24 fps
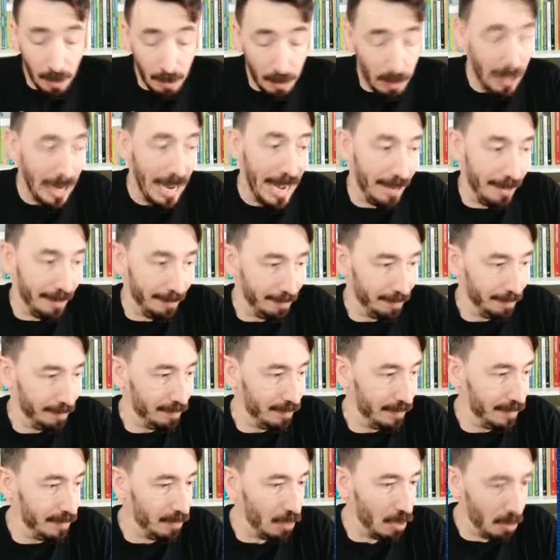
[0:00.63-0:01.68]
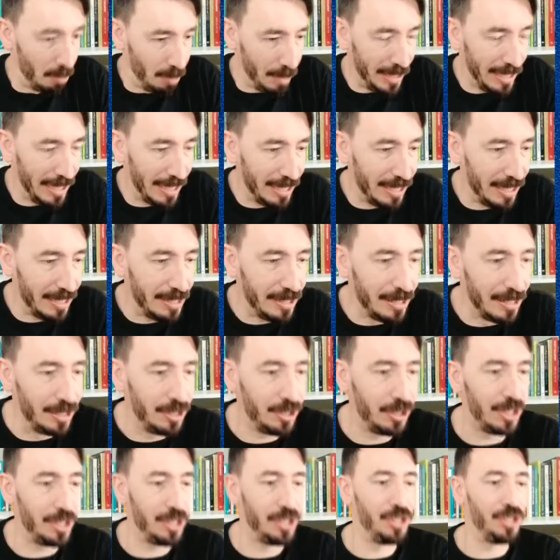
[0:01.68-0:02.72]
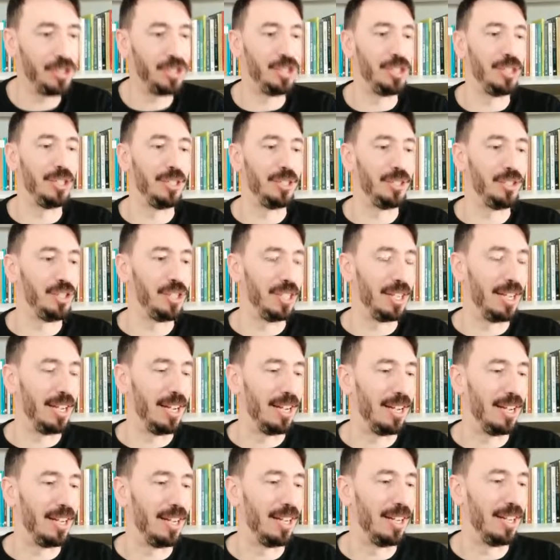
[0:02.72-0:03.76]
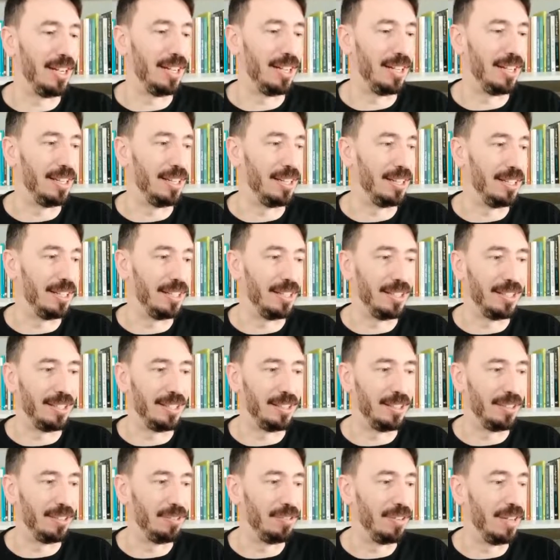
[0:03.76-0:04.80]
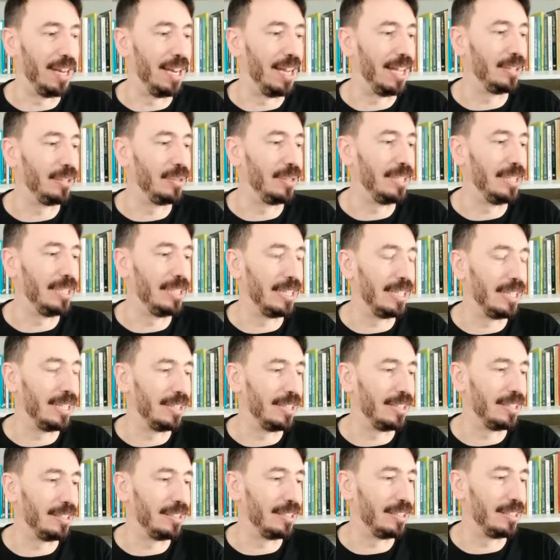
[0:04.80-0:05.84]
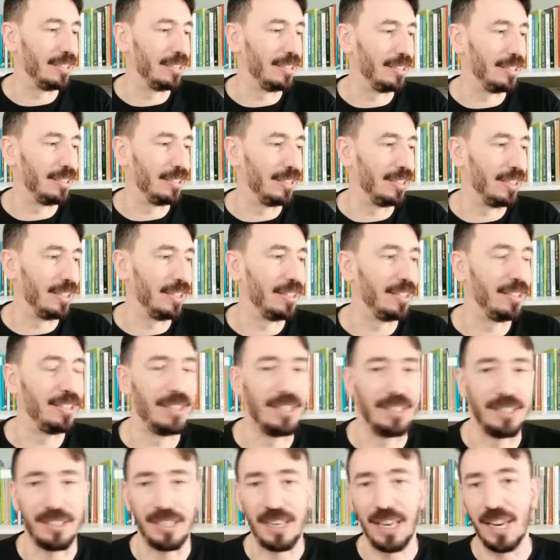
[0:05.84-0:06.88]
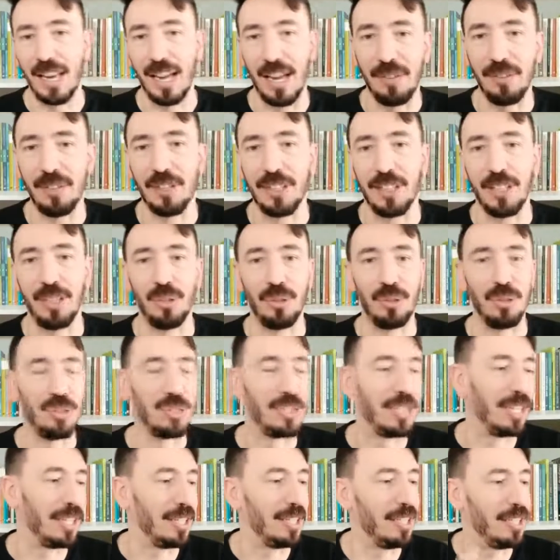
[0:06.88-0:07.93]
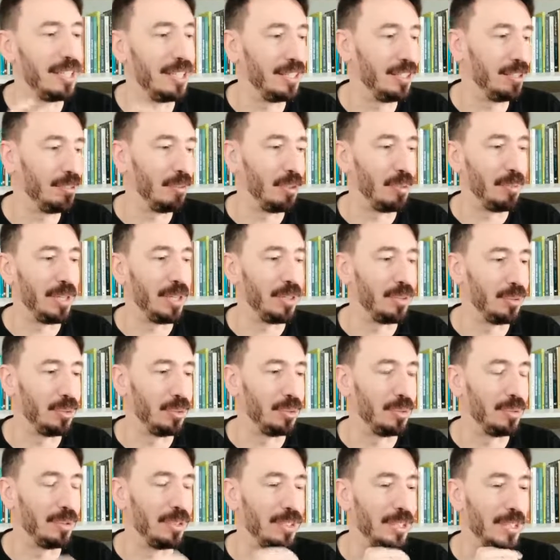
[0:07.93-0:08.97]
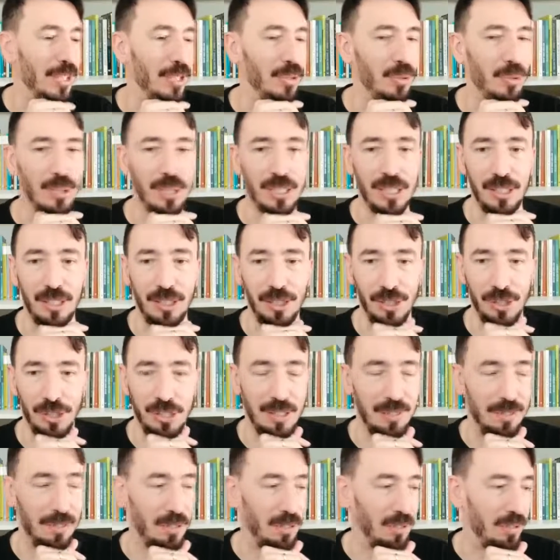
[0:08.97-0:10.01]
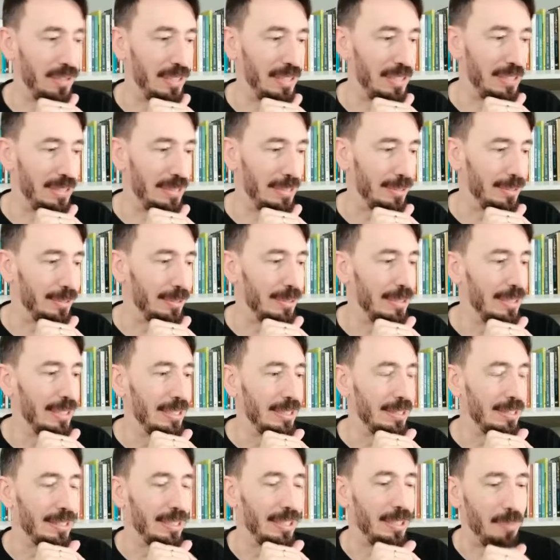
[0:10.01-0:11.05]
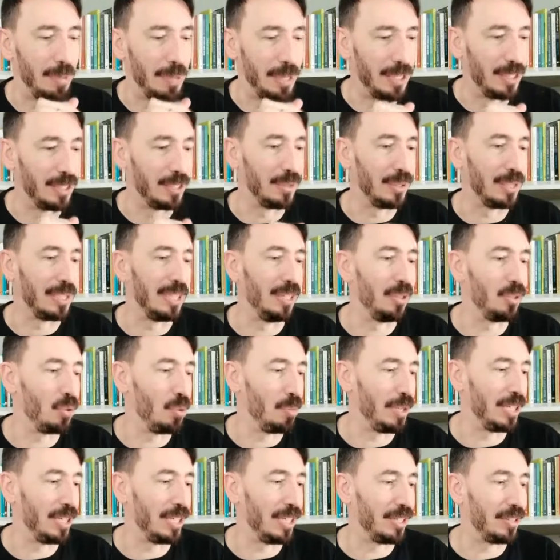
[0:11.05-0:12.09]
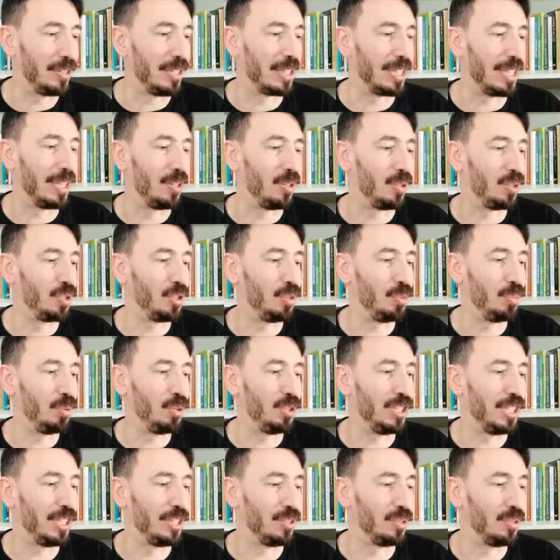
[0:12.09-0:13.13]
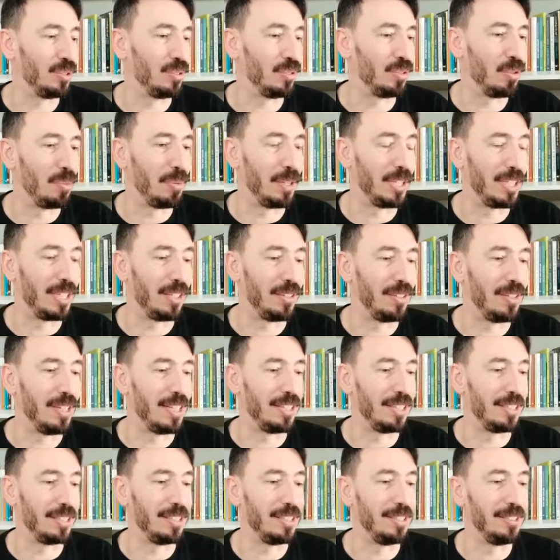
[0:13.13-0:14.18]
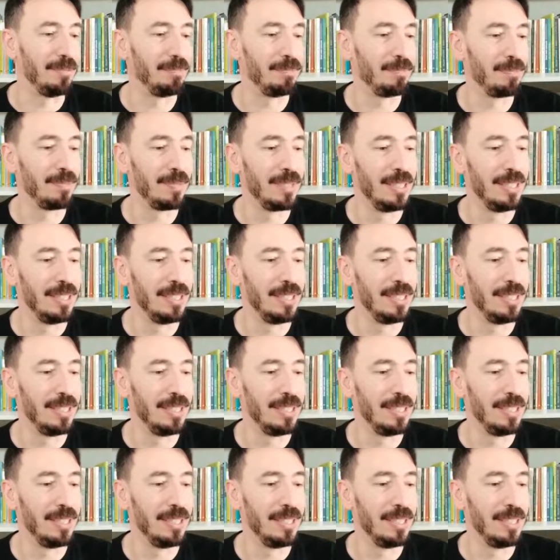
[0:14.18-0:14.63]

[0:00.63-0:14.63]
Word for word: Vamos lá. Vamos pegar aquele gancho que a gente tinha a, ah, falado ali na, na, na, live anterior do Instagram e no momento anterior aqui que a gente estava conversando. Né? E pegando até o comentário da Carol, deixa eu puxar de novo o comentário dela aqui.